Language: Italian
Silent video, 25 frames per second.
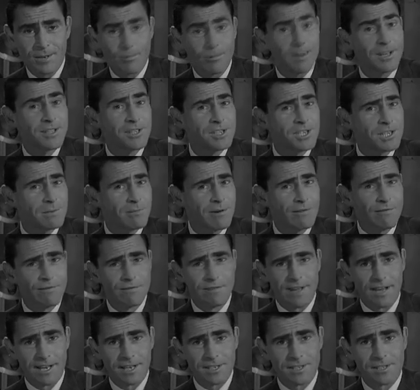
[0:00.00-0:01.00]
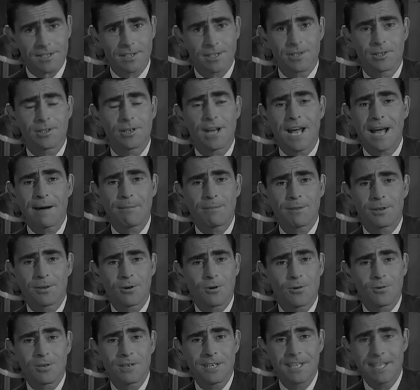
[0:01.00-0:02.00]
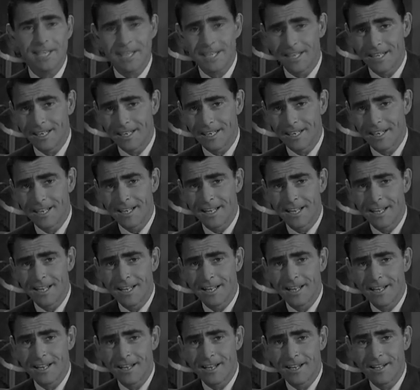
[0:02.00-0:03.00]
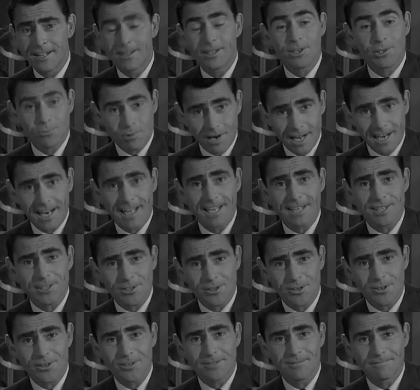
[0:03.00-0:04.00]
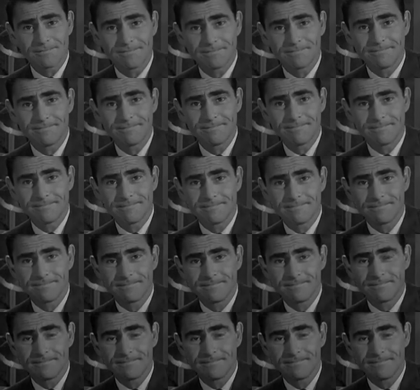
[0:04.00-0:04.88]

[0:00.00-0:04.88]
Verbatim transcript: dagli effetti che possono verificarsi solo ai confini della realtà.